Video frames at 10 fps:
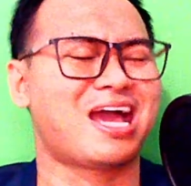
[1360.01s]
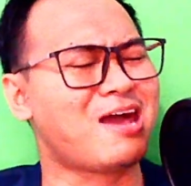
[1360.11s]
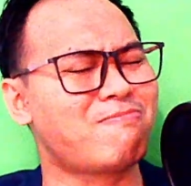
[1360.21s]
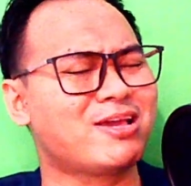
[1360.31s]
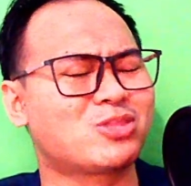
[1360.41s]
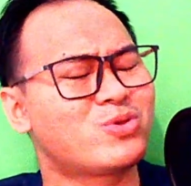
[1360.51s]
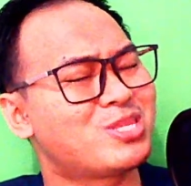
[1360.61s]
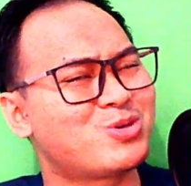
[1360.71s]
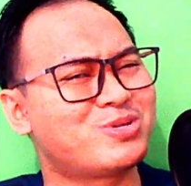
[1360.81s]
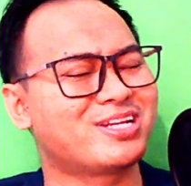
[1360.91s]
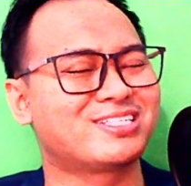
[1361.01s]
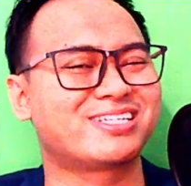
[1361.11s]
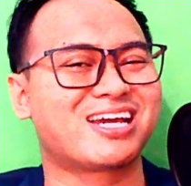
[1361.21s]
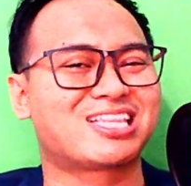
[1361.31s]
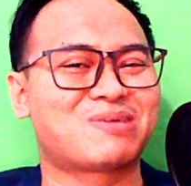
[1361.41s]
Apa itu window
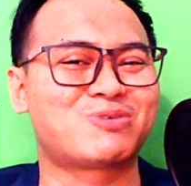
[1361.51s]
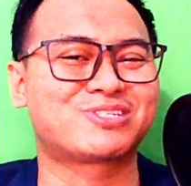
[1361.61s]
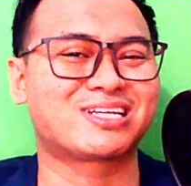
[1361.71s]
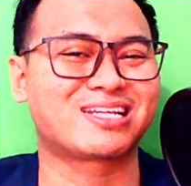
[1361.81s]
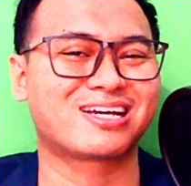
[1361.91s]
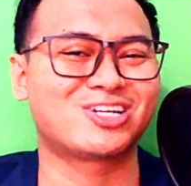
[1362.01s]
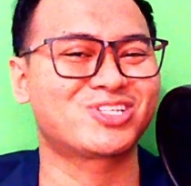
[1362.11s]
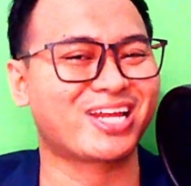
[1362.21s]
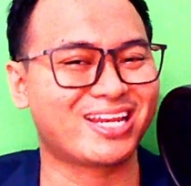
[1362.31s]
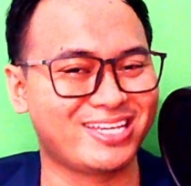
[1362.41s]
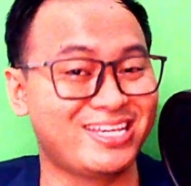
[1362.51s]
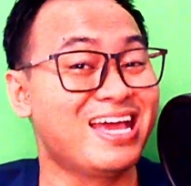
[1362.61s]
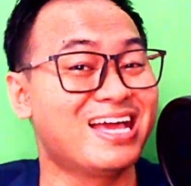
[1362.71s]
dressing ataupun Santa Claus Rally?